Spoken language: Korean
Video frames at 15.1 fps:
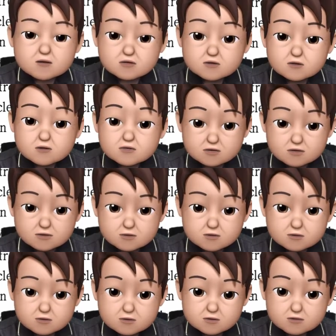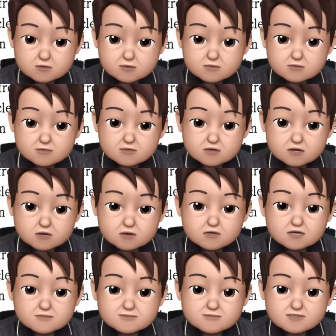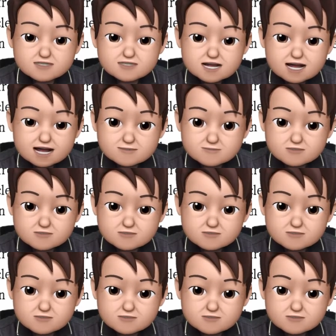원초적이고 그리고 더 깊은